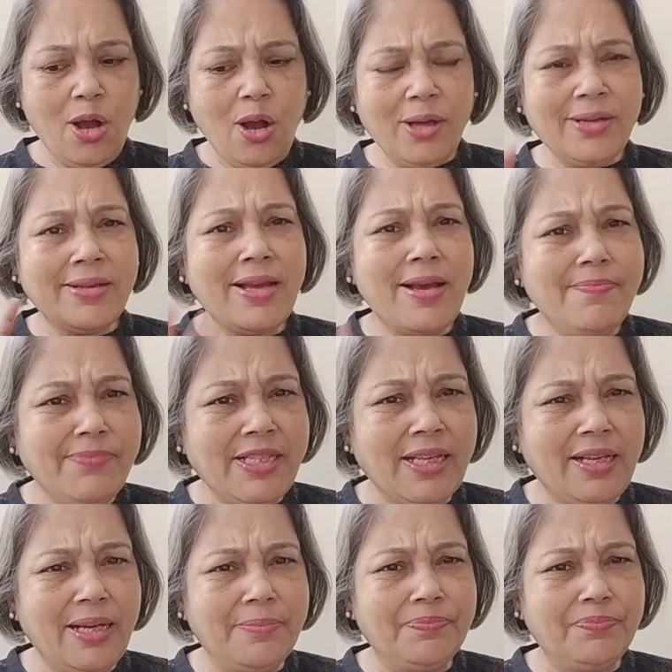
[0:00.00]
और कम से
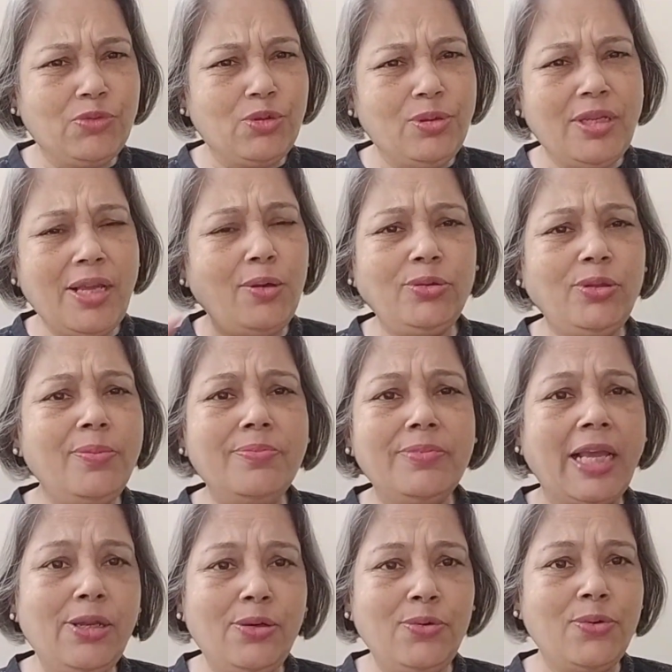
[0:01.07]
कम दुनिया को तुम तो
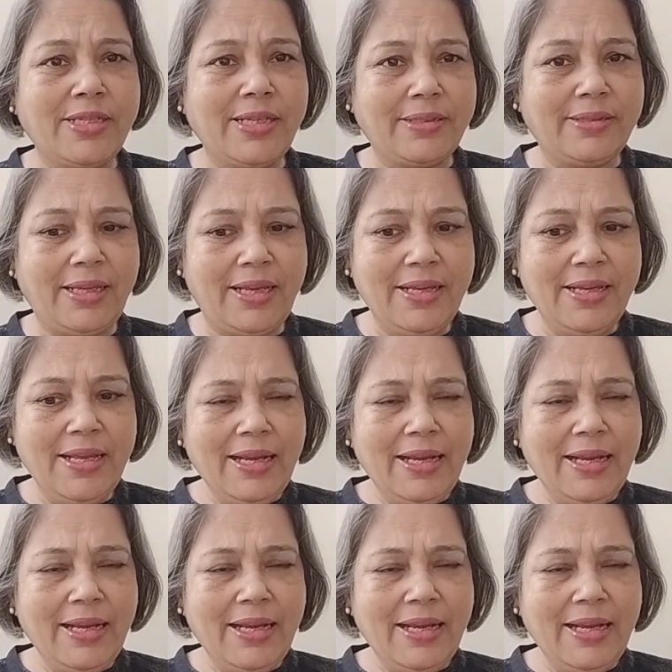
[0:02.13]
नहीं रोक सकते